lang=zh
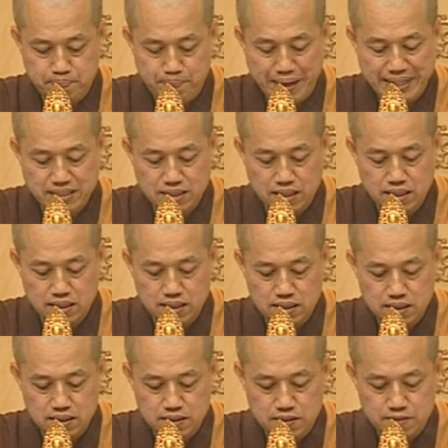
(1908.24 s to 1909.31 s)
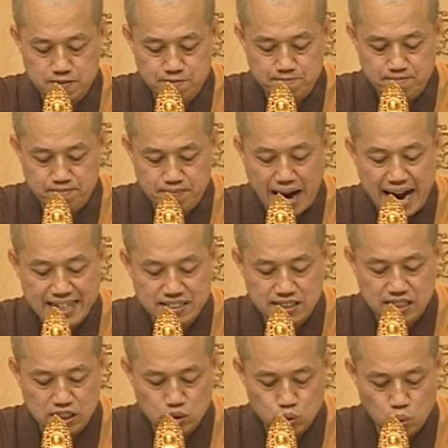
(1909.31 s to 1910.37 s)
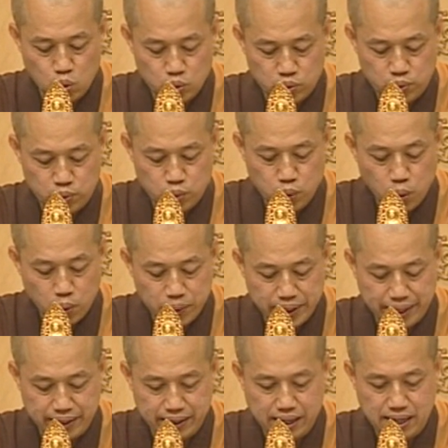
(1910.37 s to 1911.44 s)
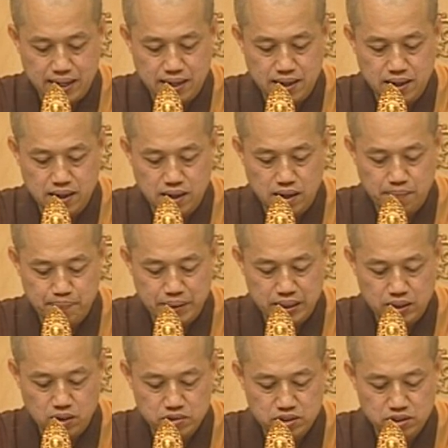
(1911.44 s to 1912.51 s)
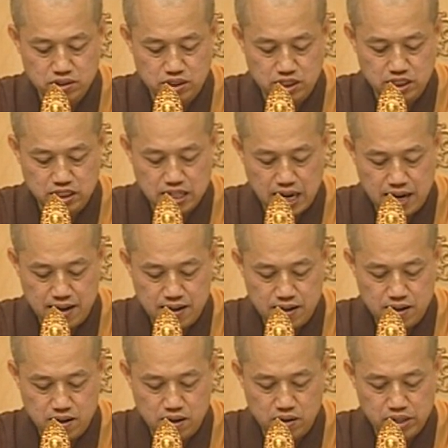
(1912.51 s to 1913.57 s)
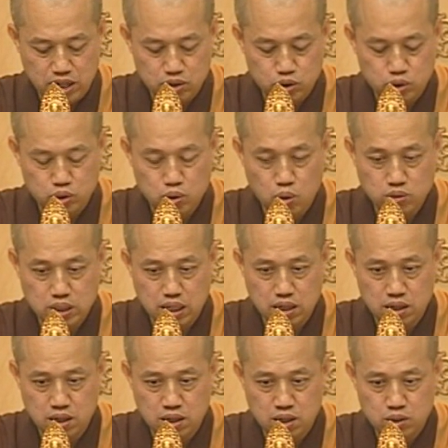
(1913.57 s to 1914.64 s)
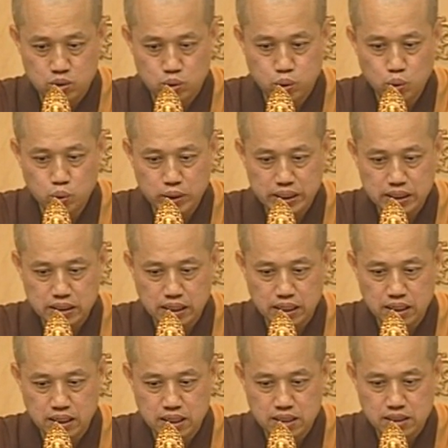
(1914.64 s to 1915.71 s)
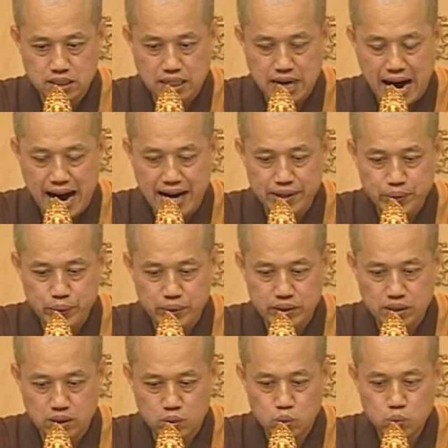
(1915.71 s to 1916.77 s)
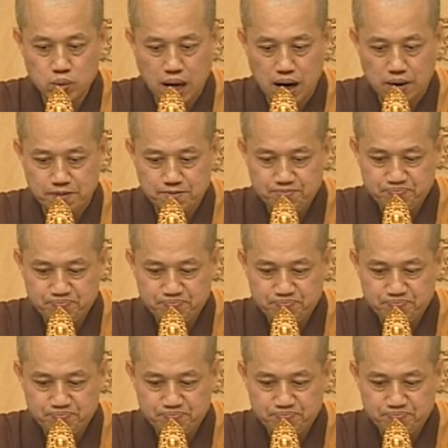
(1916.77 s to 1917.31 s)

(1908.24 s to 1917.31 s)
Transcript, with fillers: 被这个爱情所拖累呀，啊，不能够自己呀，啊，要修这个处理呢这个爱欲的苦恼。